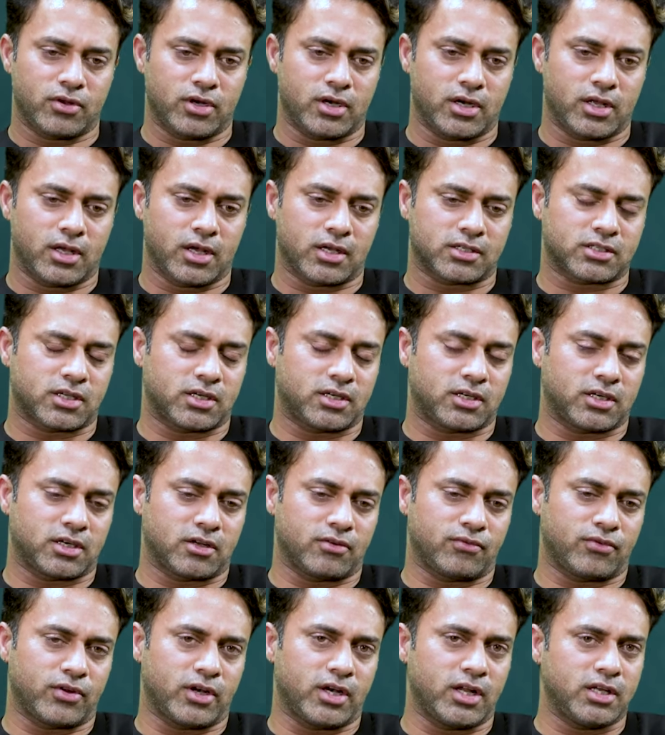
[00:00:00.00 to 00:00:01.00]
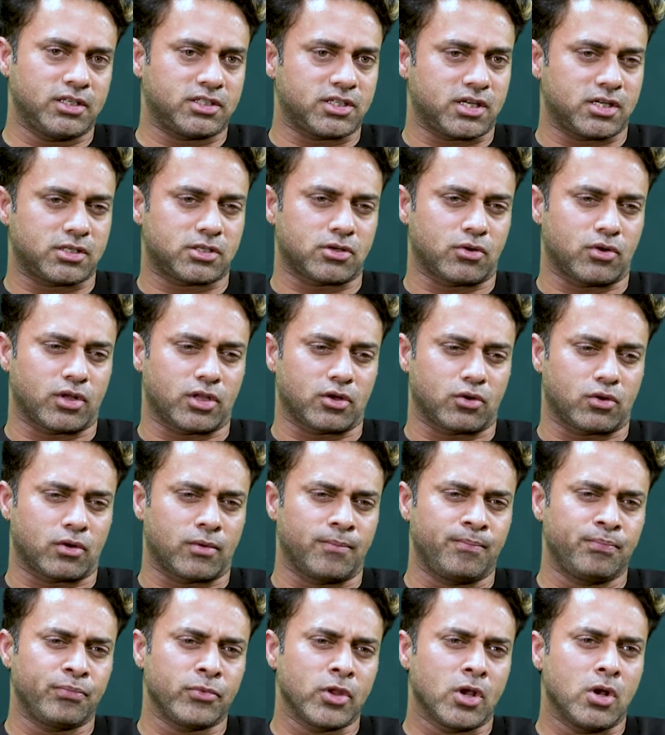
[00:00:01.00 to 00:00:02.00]
ఫీల్ అయ్యి ఎక్సైటెడ్గా ఫీల్ అయ్యి చేసాం అది
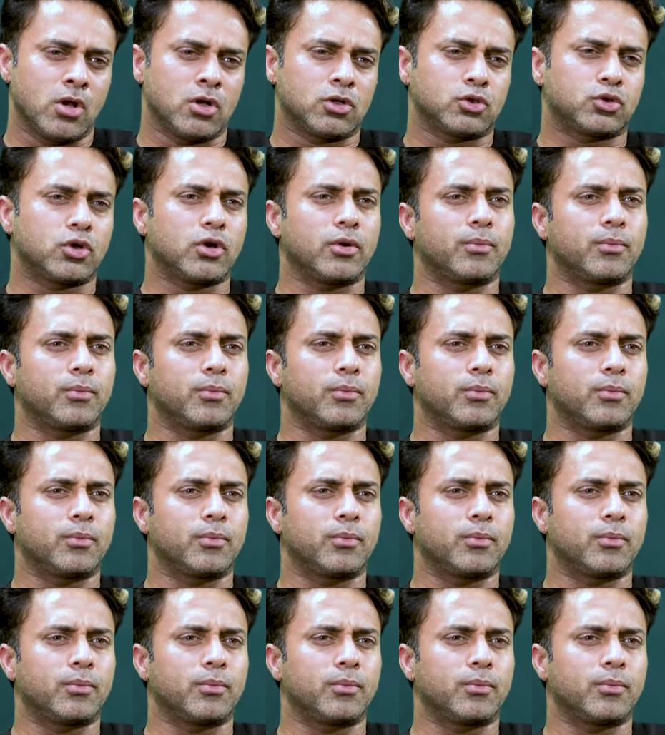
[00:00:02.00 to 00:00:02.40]
కూడా సో